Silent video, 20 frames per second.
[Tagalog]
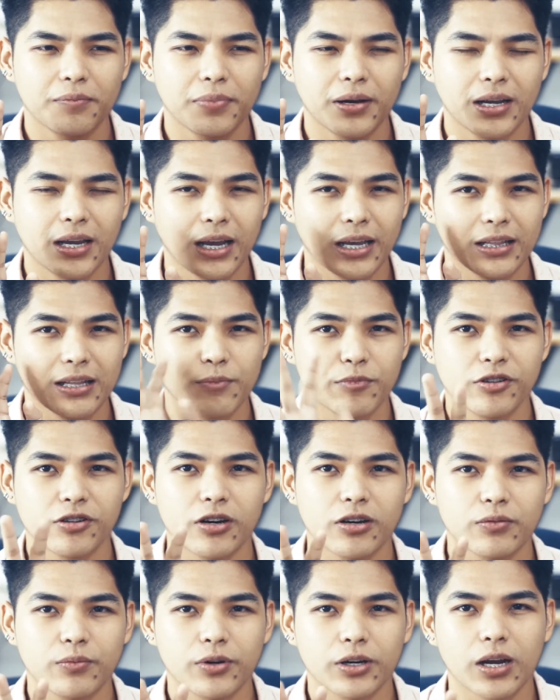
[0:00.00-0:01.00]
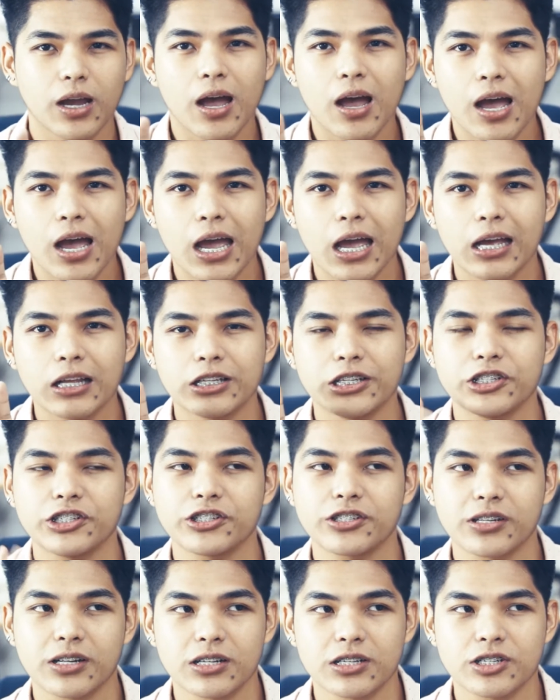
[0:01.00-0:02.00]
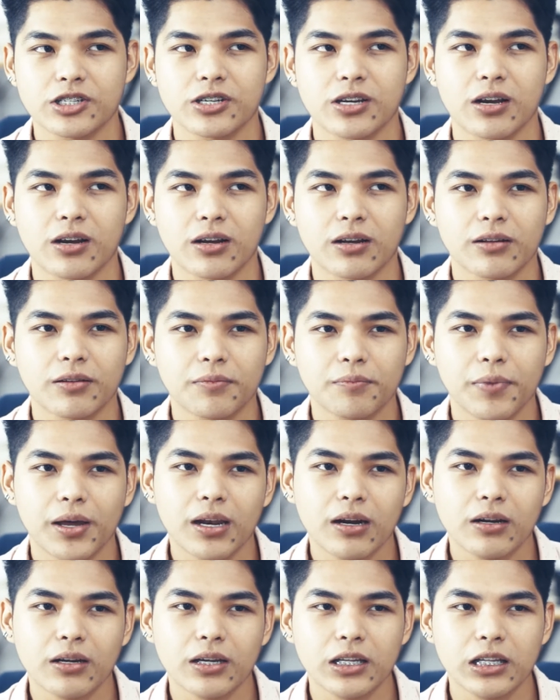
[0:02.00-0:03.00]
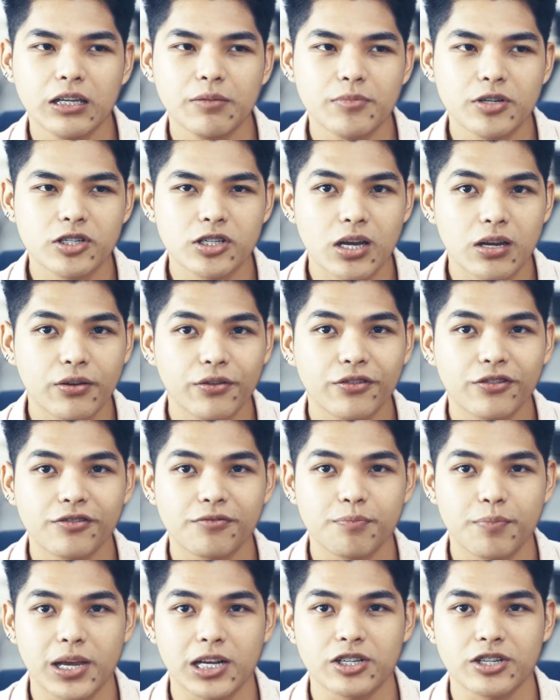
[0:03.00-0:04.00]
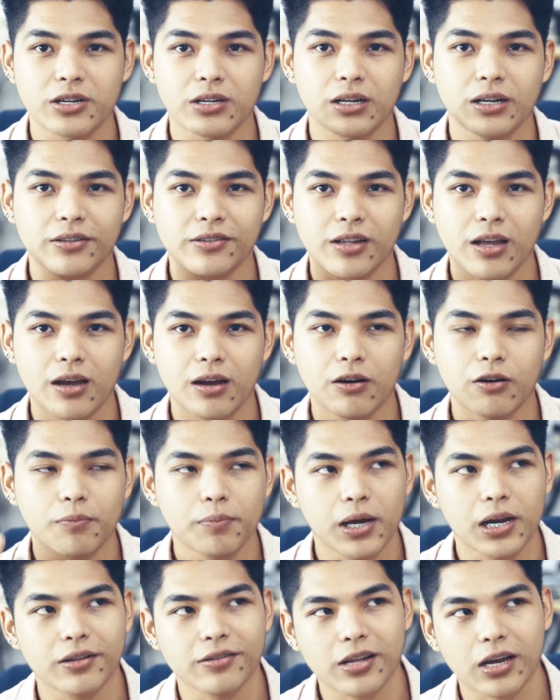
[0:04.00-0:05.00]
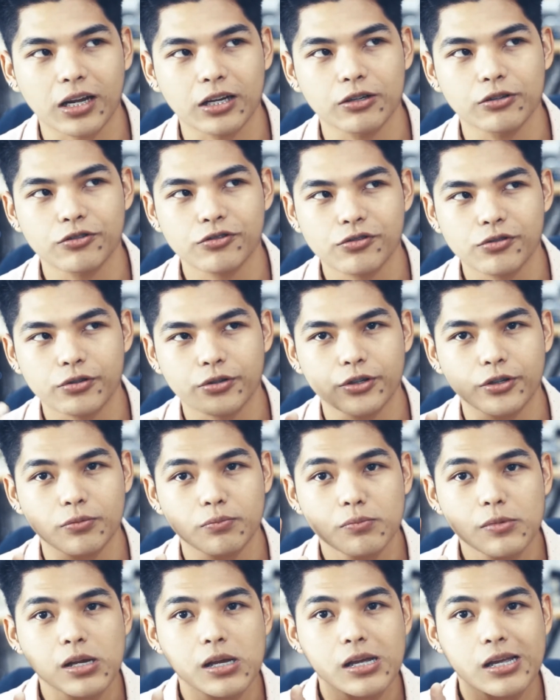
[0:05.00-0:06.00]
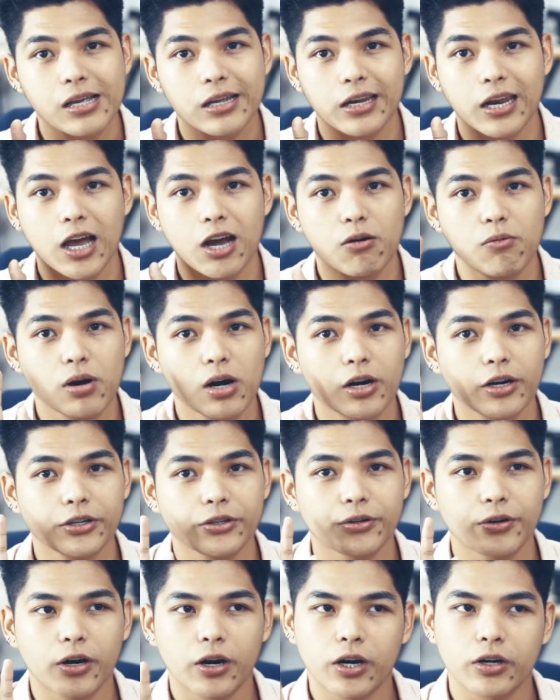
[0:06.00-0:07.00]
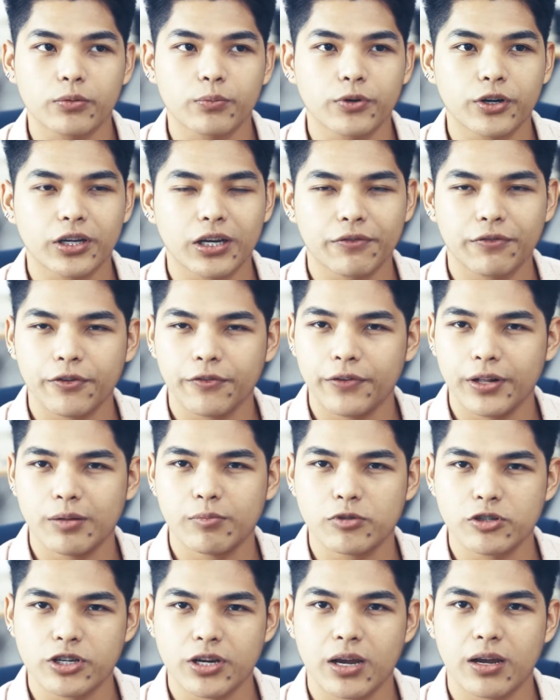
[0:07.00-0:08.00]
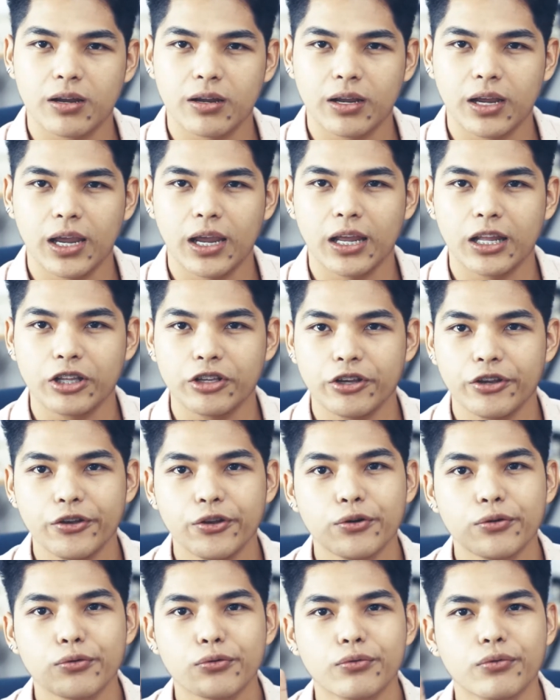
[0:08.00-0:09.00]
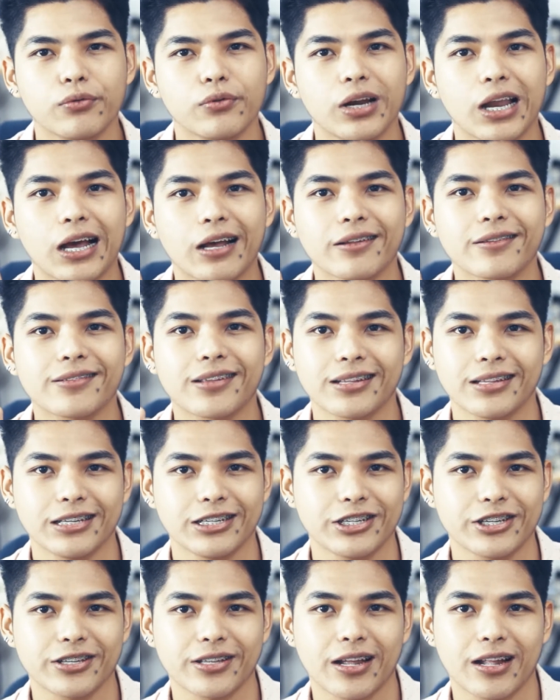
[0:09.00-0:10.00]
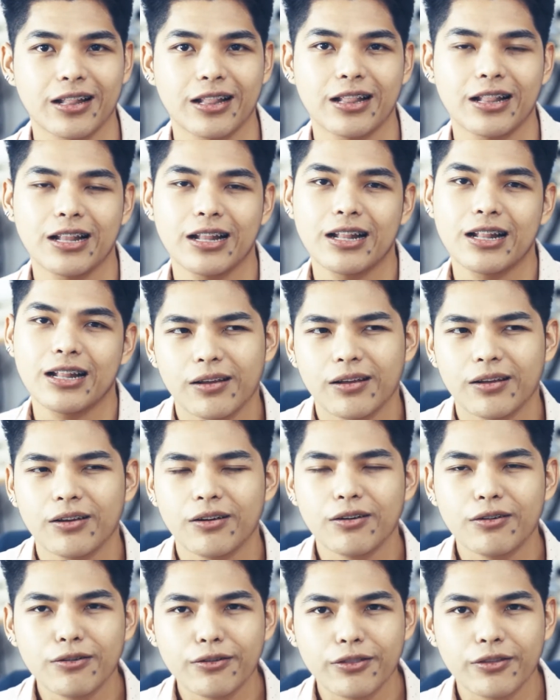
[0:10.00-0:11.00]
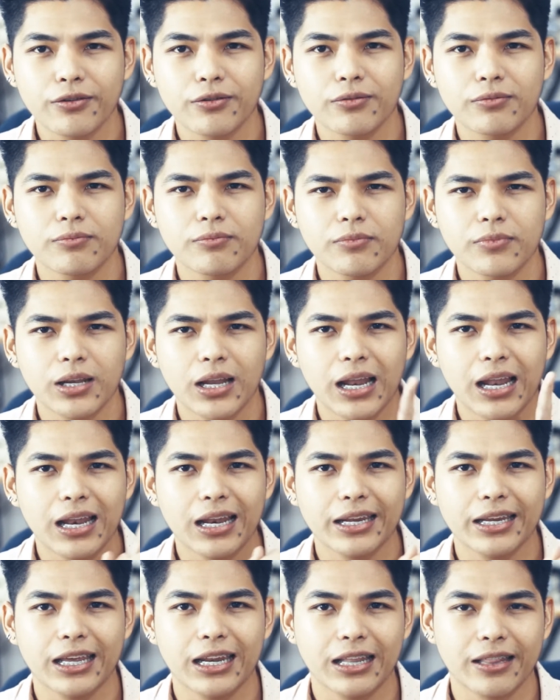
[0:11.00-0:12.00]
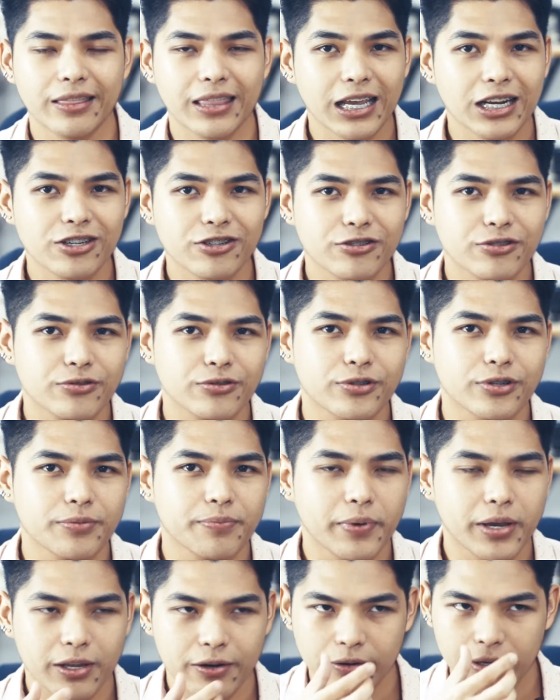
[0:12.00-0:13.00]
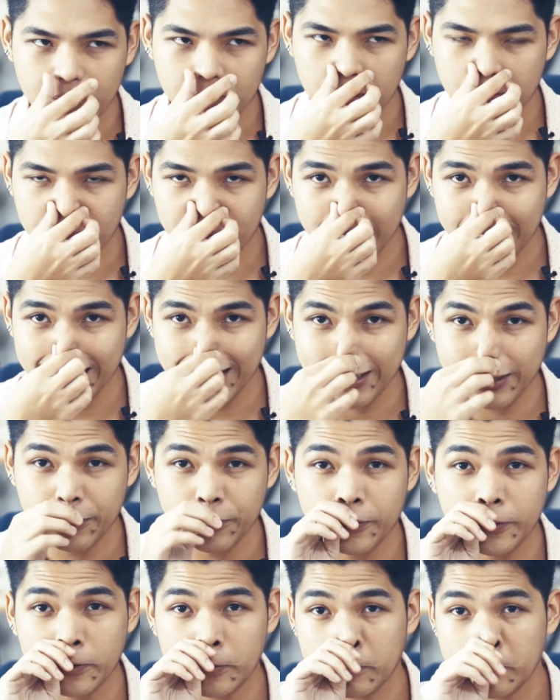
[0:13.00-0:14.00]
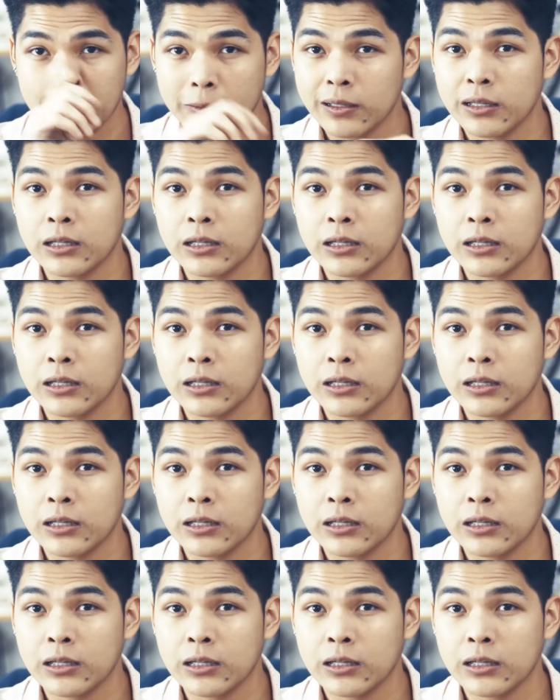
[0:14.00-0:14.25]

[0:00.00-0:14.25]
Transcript: pagkakita mo sa artwork, ah, digital siya. Parang hindi masyadong special kasi ako para sa akin gusto ko yung nahawakan yung artwork na feel mo siya. And yun yung kulang sa digital. Uh, although, nalagyan ng texture pero iba pa rin yung